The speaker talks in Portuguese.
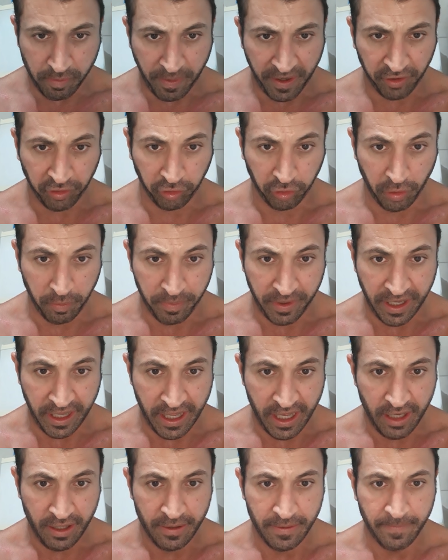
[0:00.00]
passou para
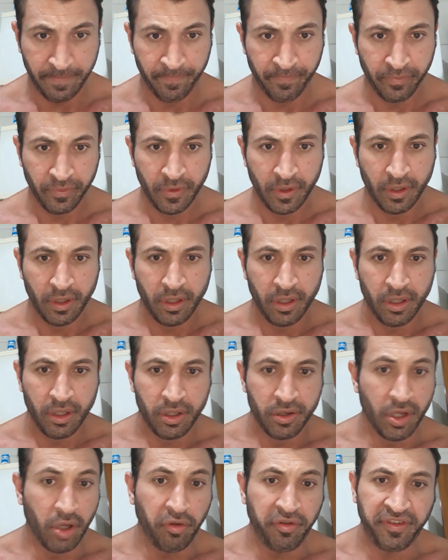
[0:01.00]
ele.
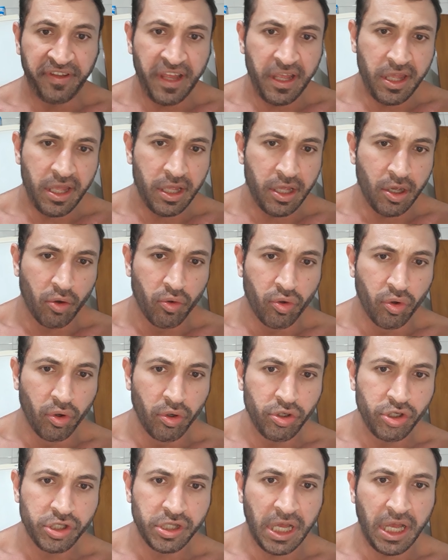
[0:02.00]
Não sei quem que é o
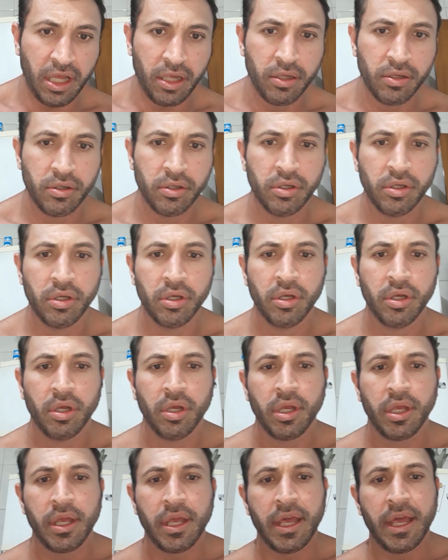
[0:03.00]
coach, tá?
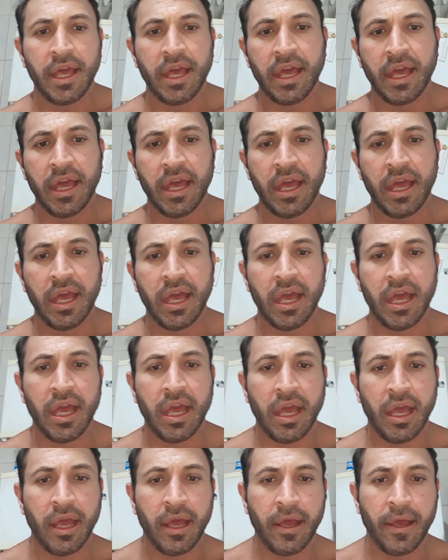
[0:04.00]

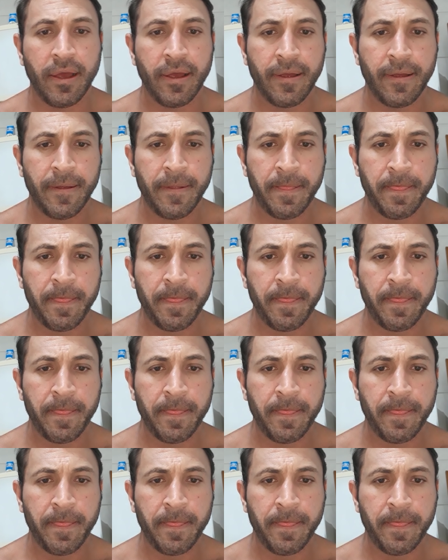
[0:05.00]
É...